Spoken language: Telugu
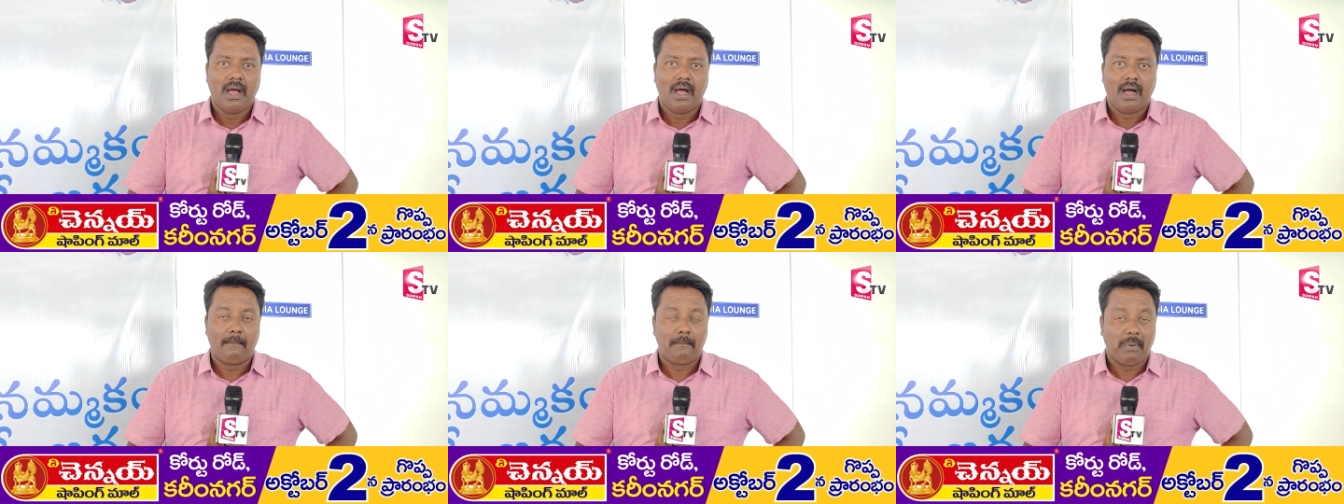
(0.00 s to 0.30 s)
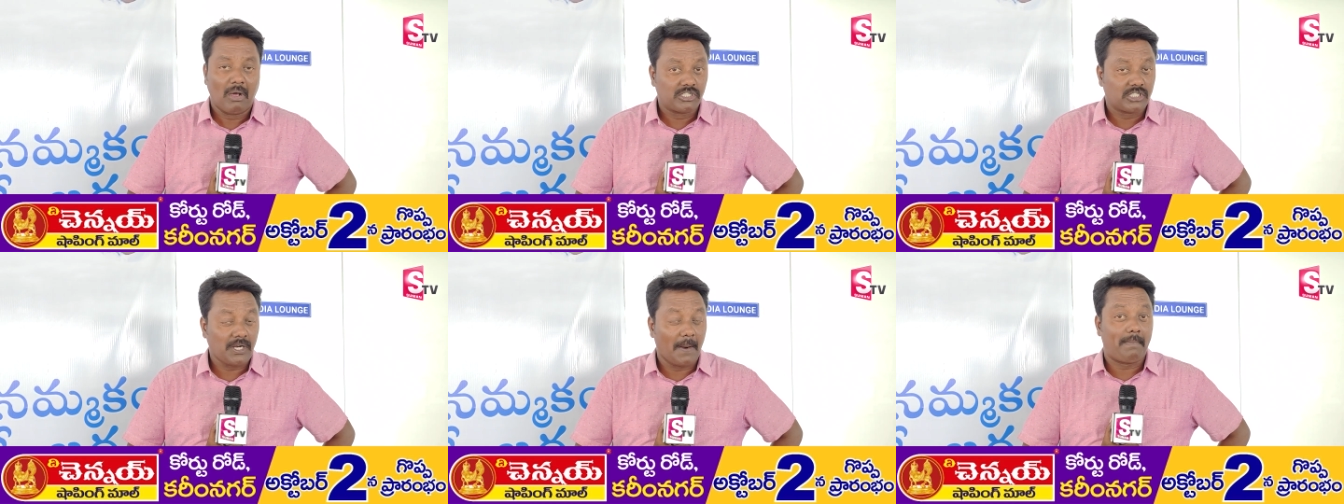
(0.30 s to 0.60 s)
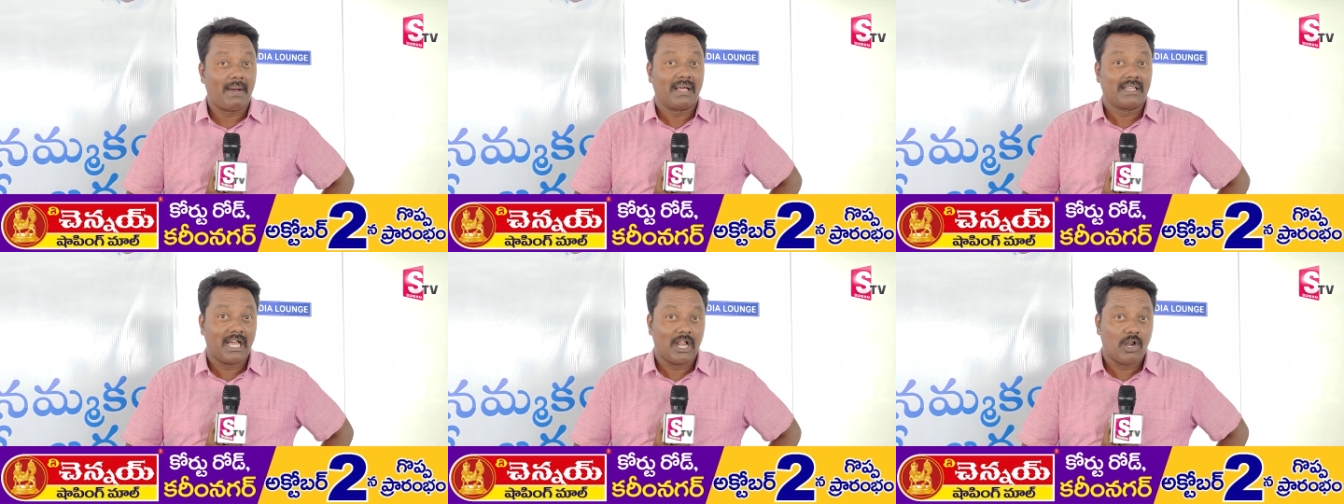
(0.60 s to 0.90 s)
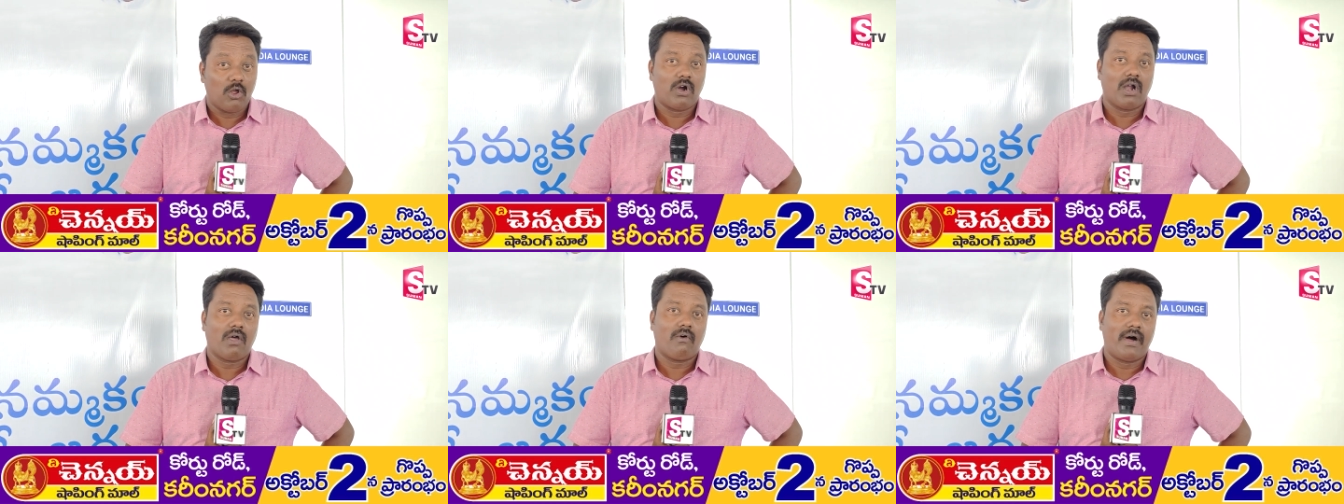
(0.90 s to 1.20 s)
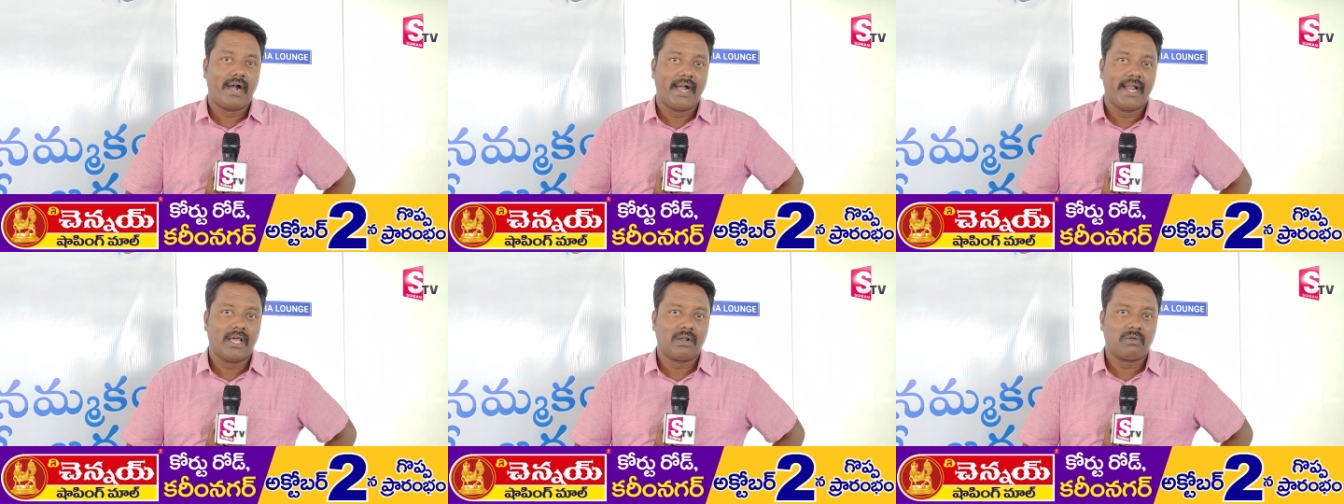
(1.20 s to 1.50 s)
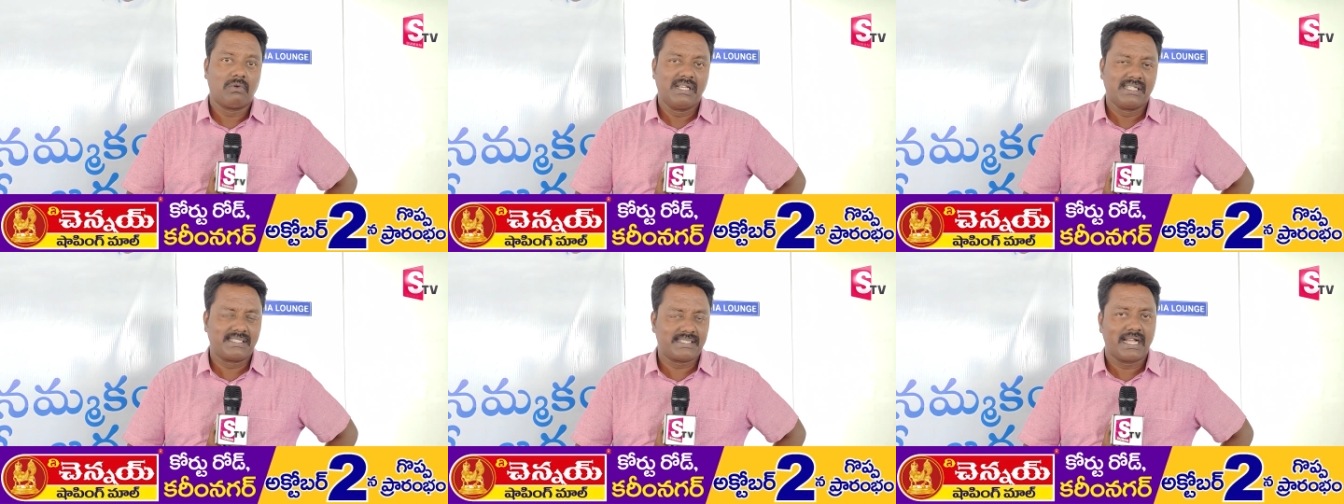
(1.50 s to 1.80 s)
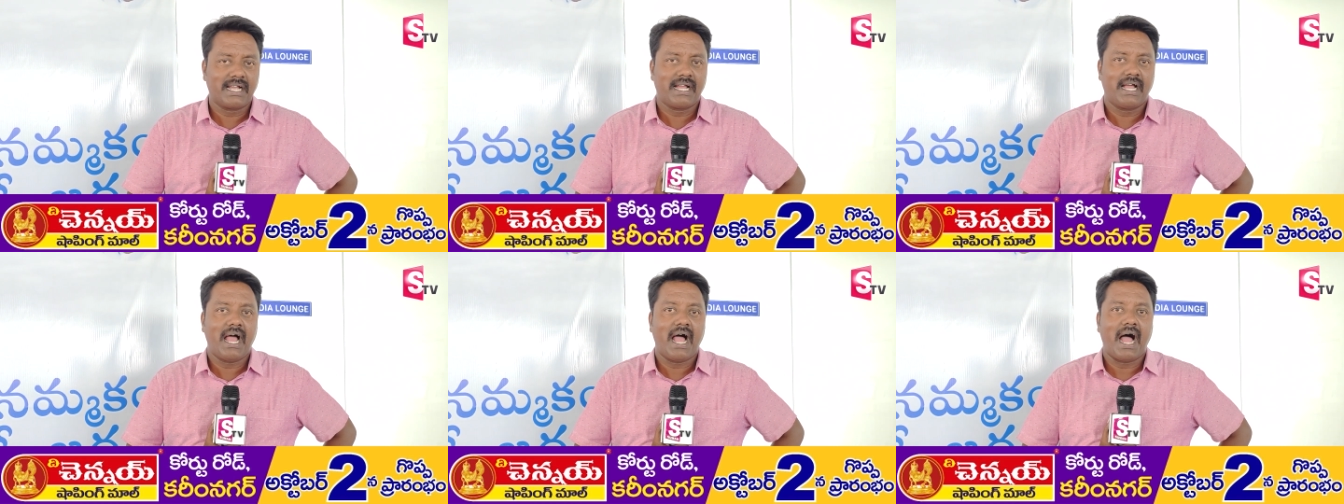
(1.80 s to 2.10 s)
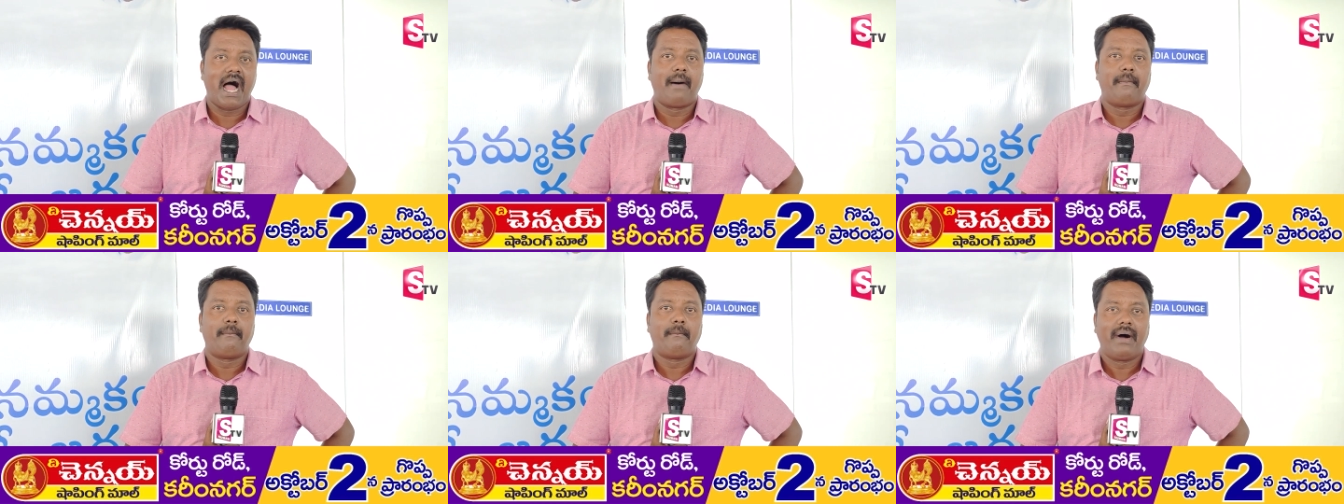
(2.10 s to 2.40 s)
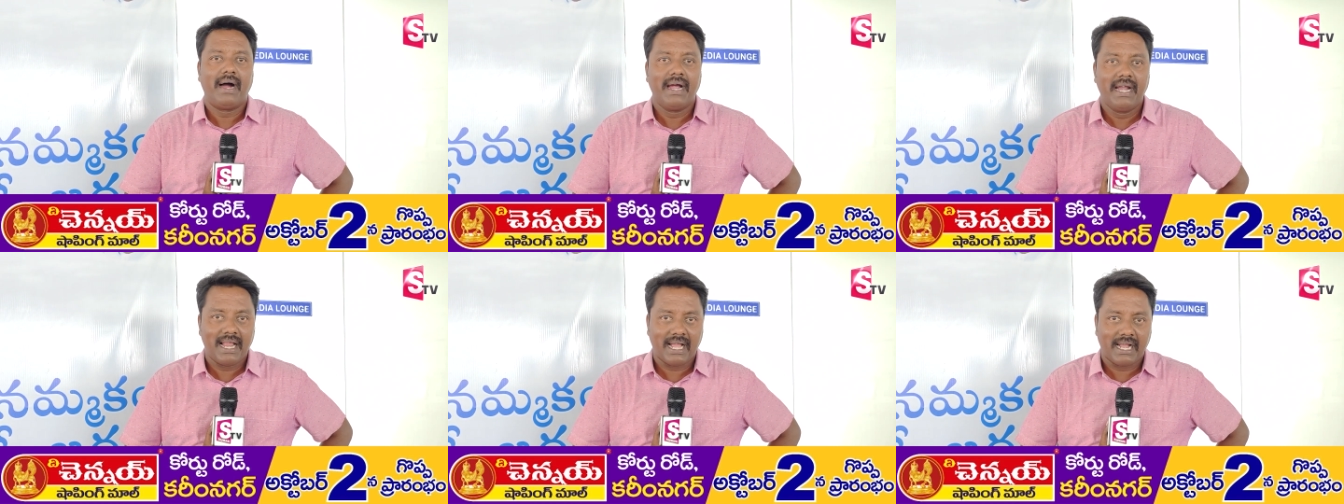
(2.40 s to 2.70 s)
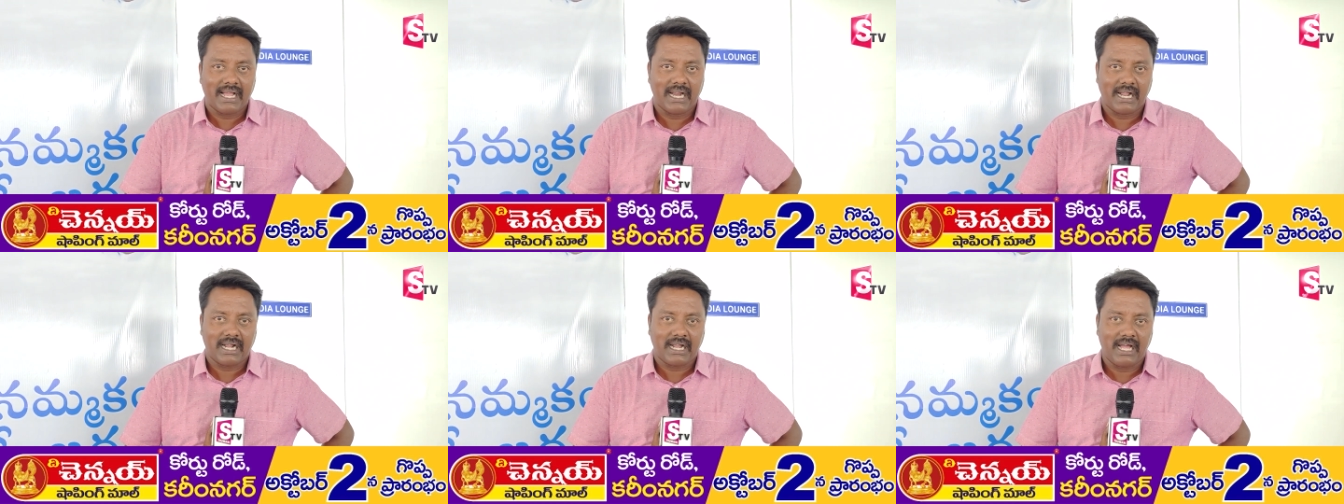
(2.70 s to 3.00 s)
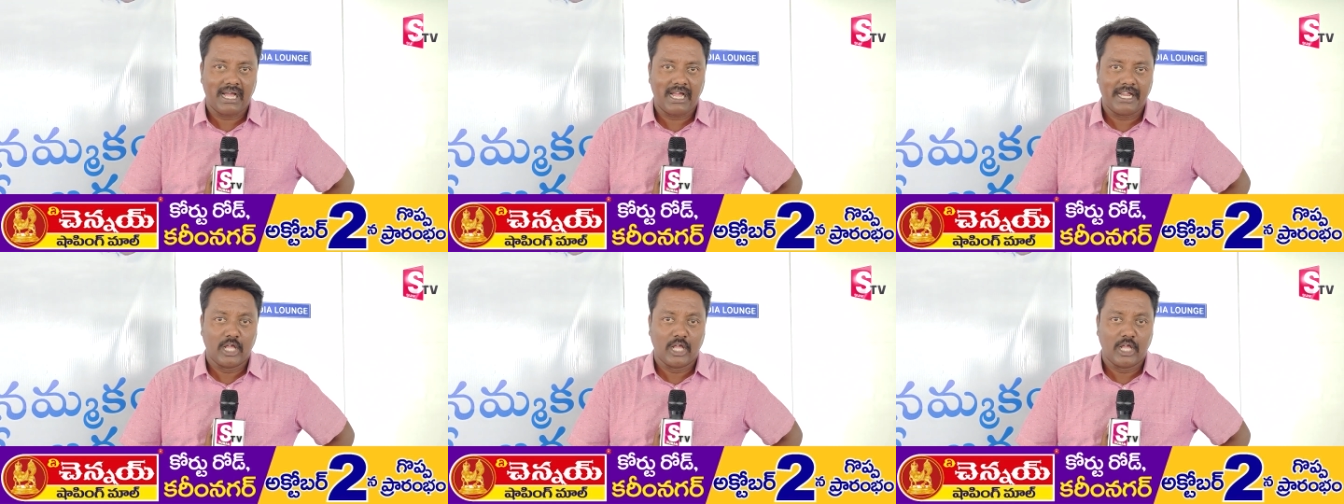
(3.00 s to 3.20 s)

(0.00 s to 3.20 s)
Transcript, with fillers: ఆ పరుష పదాలను కూడా వాడారు నిజంగా ఆ మహిళ గనక